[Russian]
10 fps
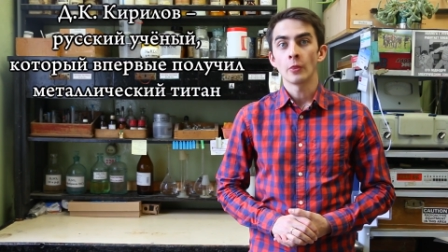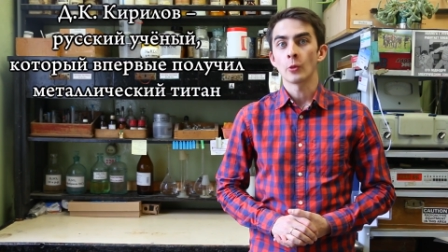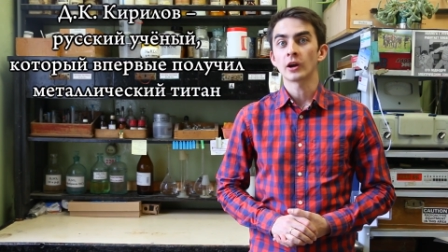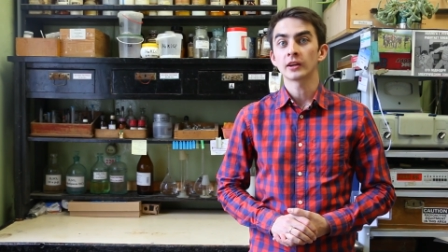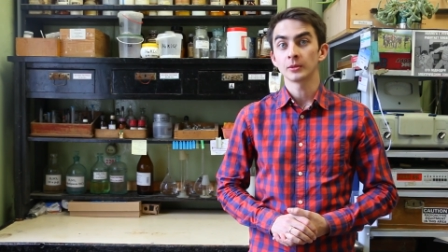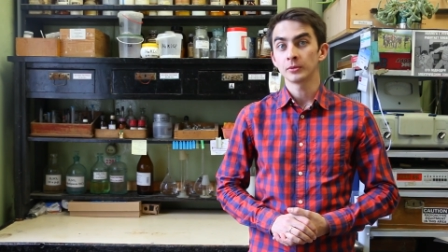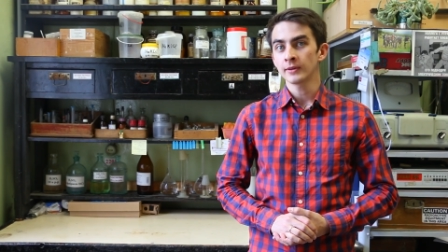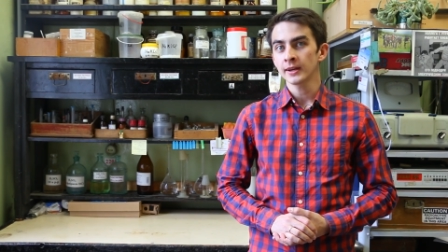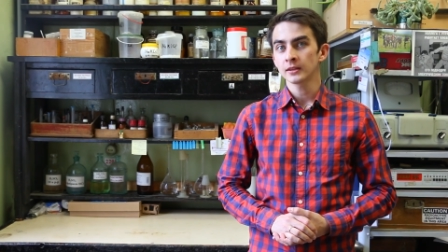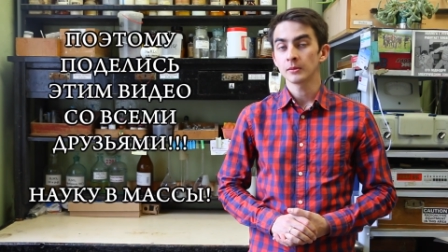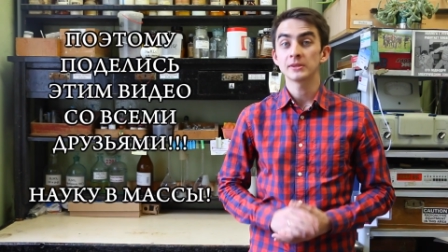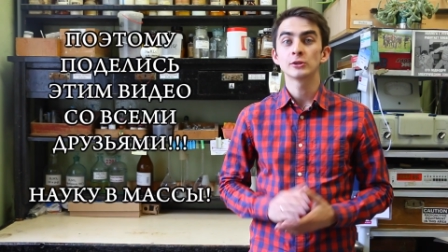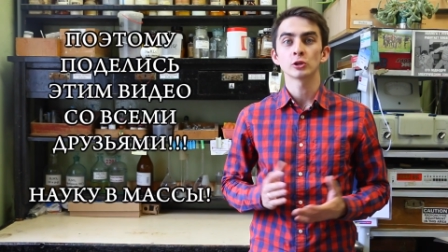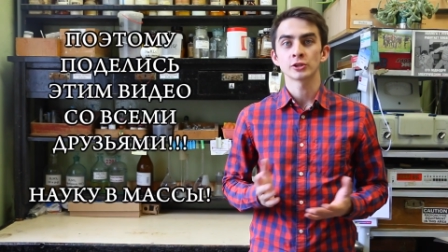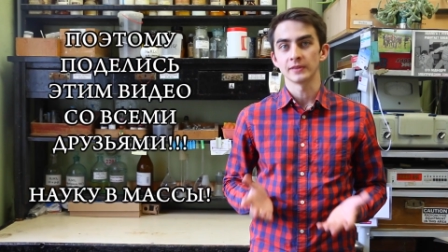но как это бывает, без
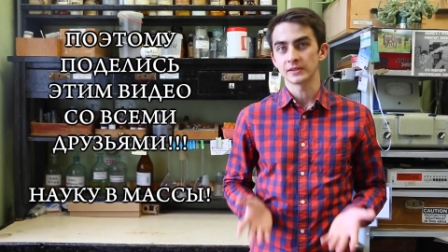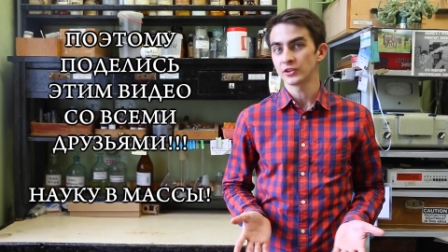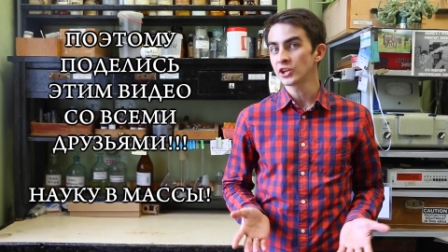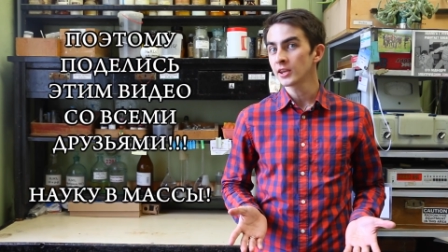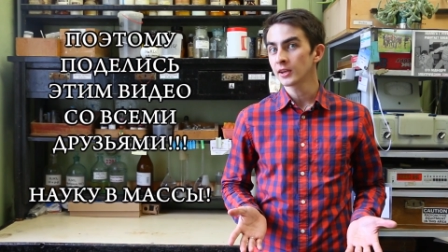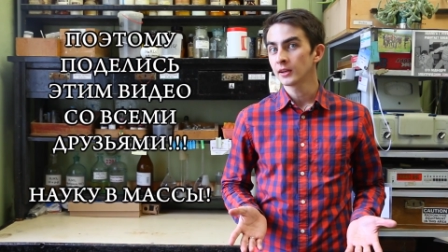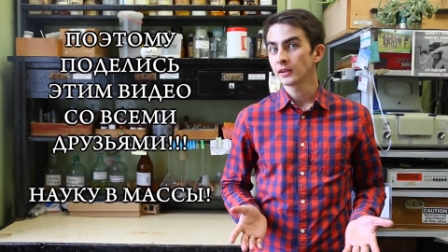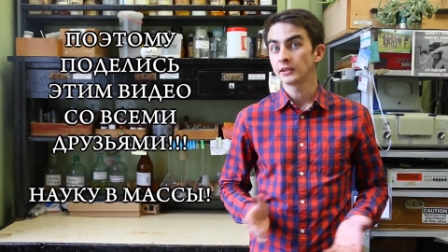должного освещения